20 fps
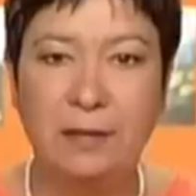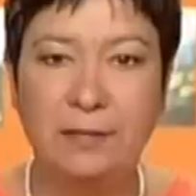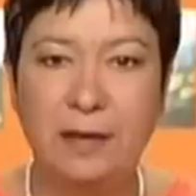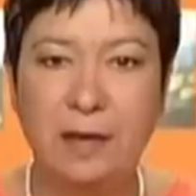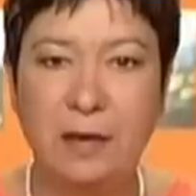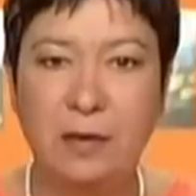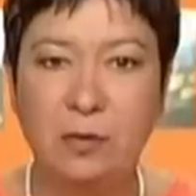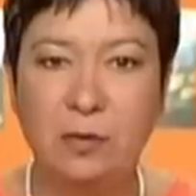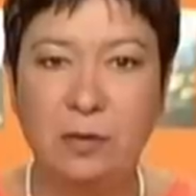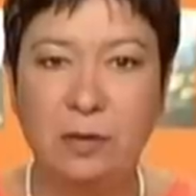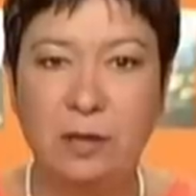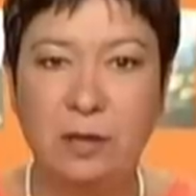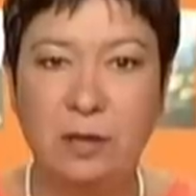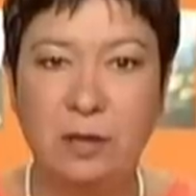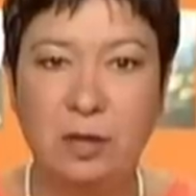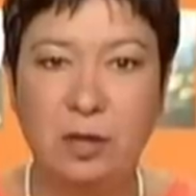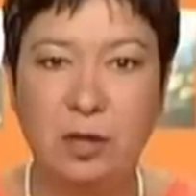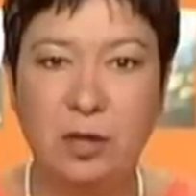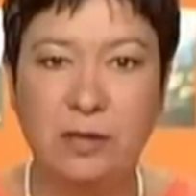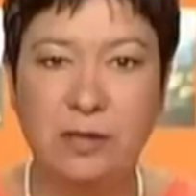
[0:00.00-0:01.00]
D'un
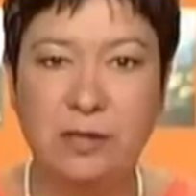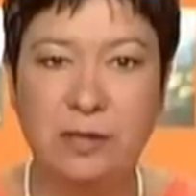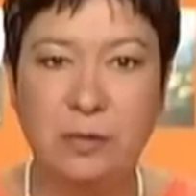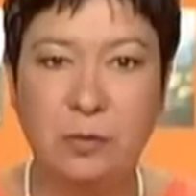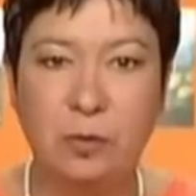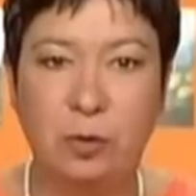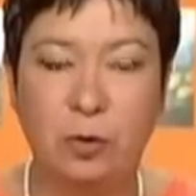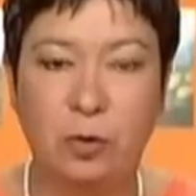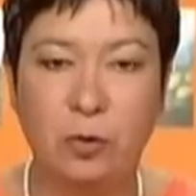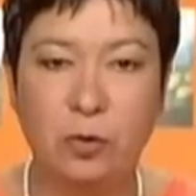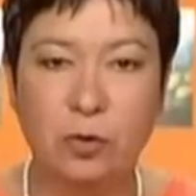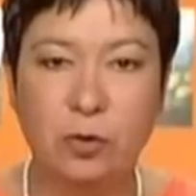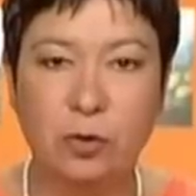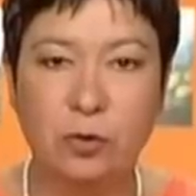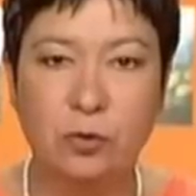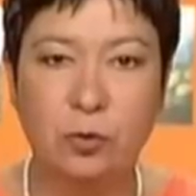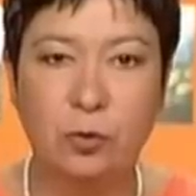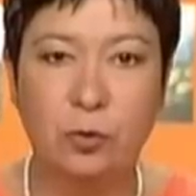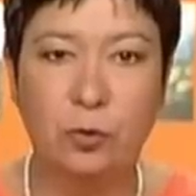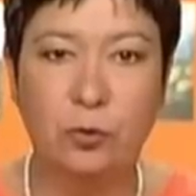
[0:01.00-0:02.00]
côté, Jessie de
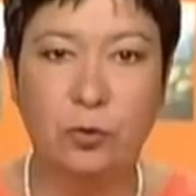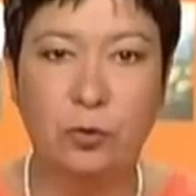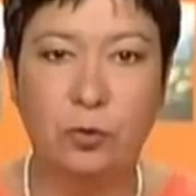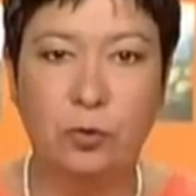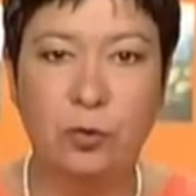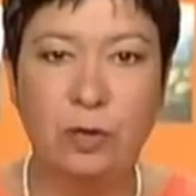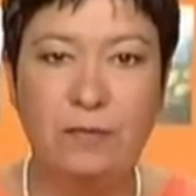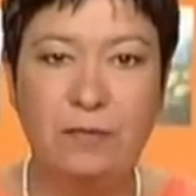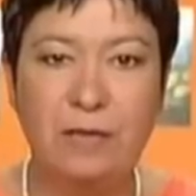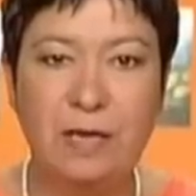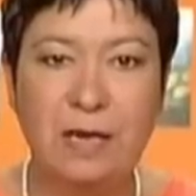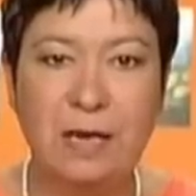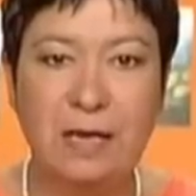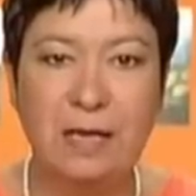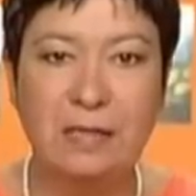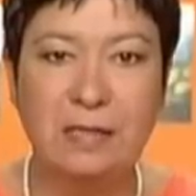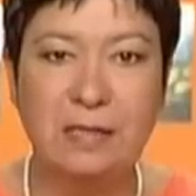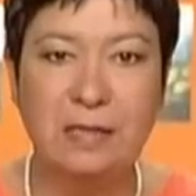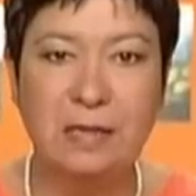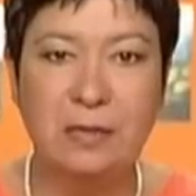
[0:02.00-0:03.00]
Roche, de l'autre, Olivier
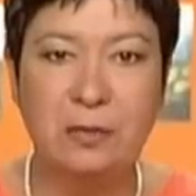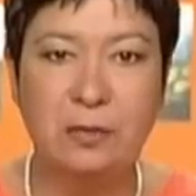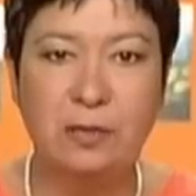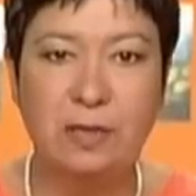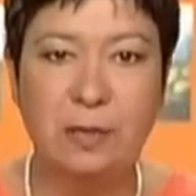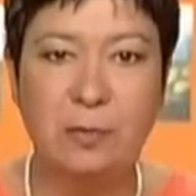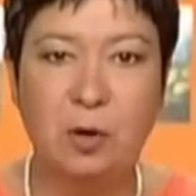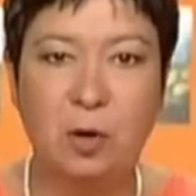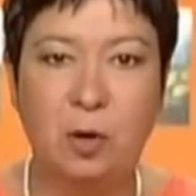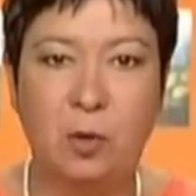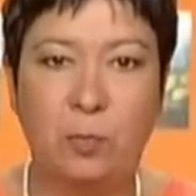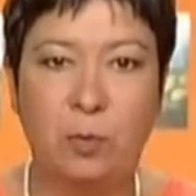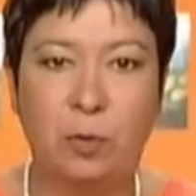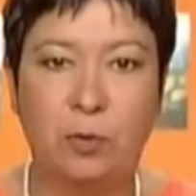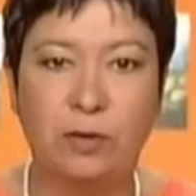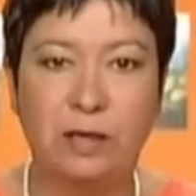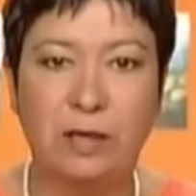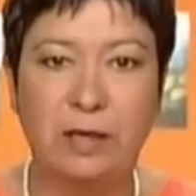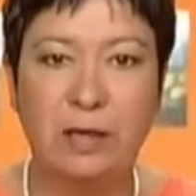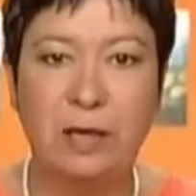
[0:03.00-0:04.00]
Grèce, qui a notamment
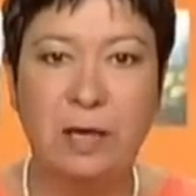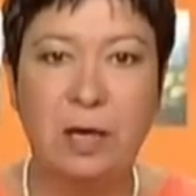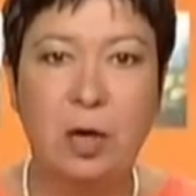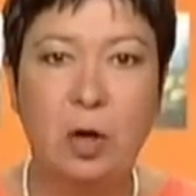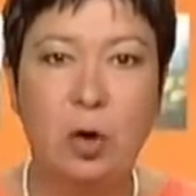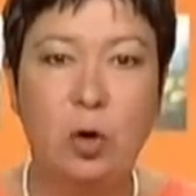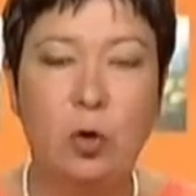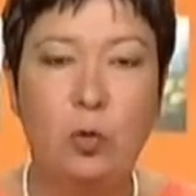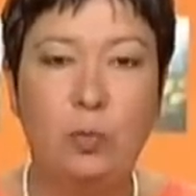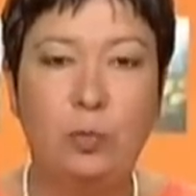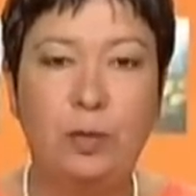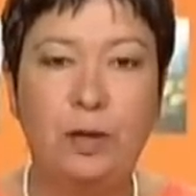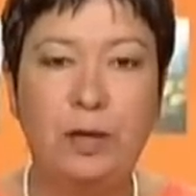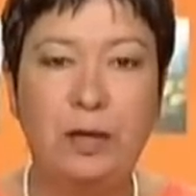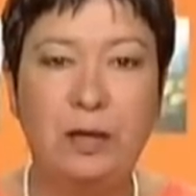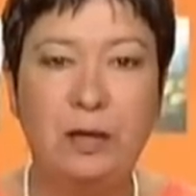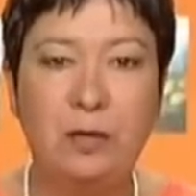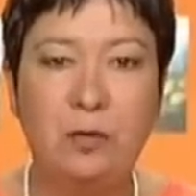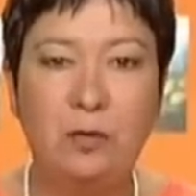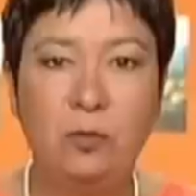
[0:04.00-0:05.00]
remporté le
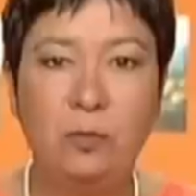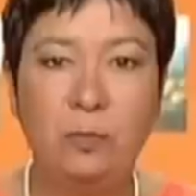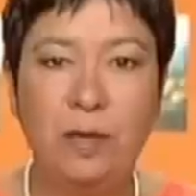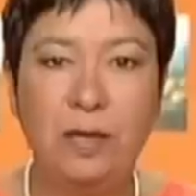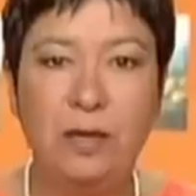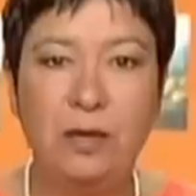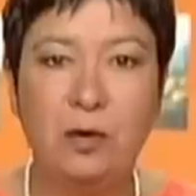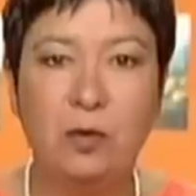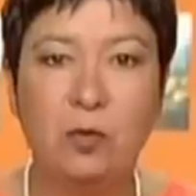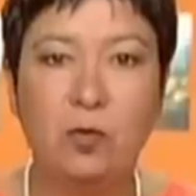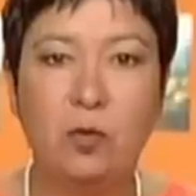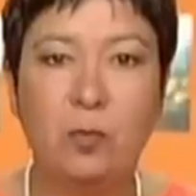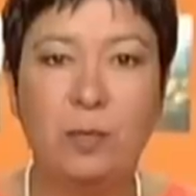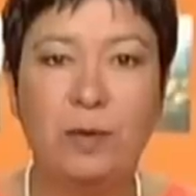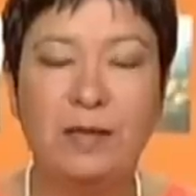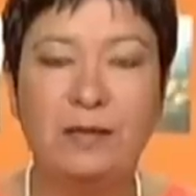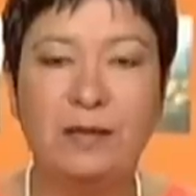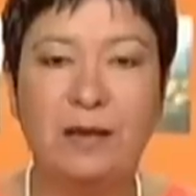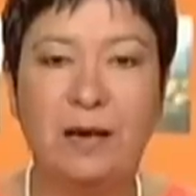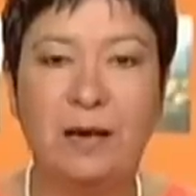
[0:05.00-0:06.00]
prix du meilleur
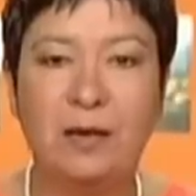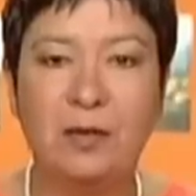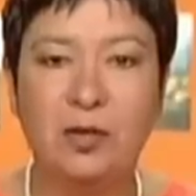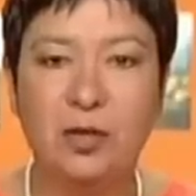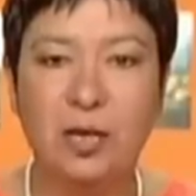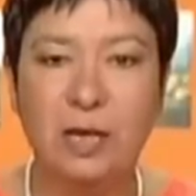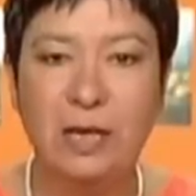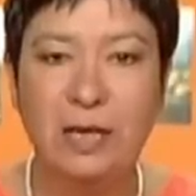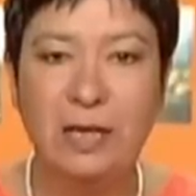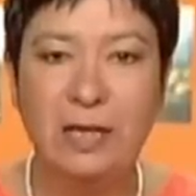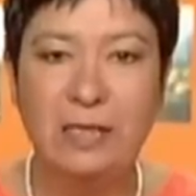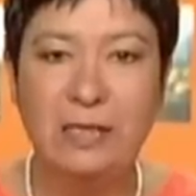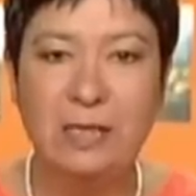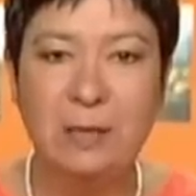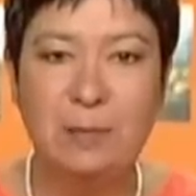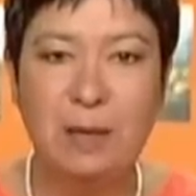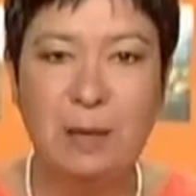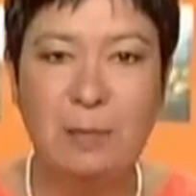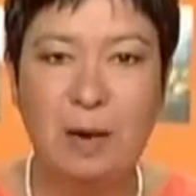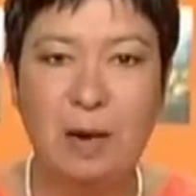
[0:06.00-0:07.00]
court-métrage.
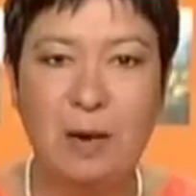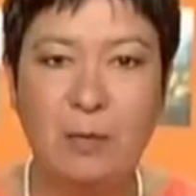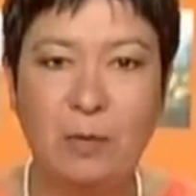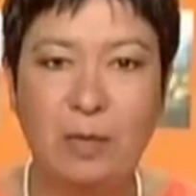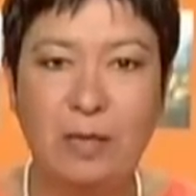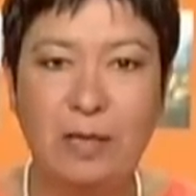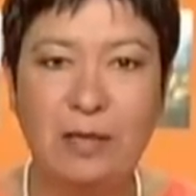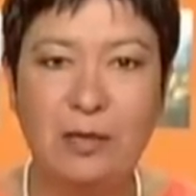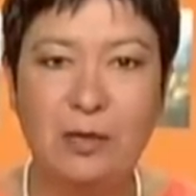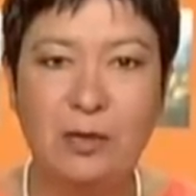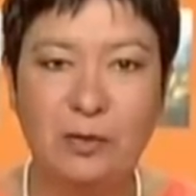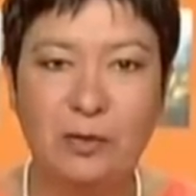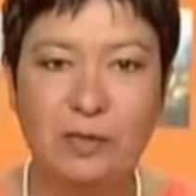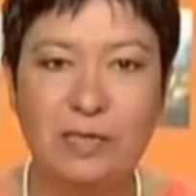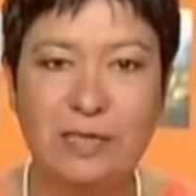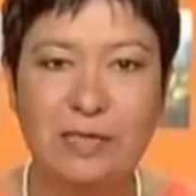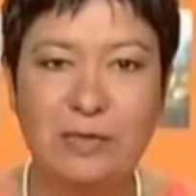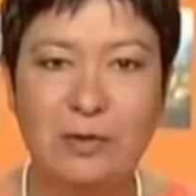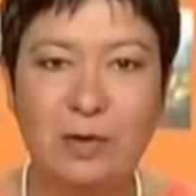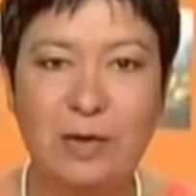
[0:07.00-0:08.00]
Isabelle Braoué,
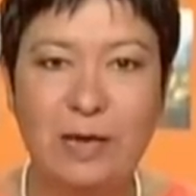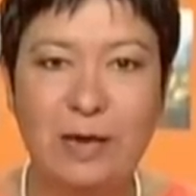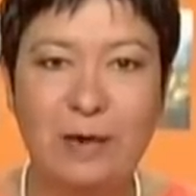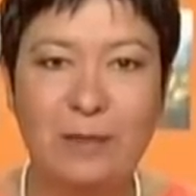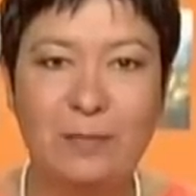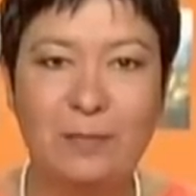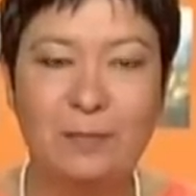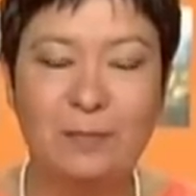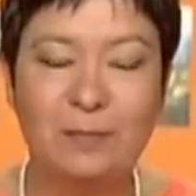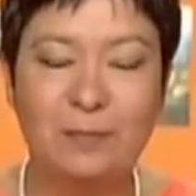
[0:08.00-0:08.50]
José Solia.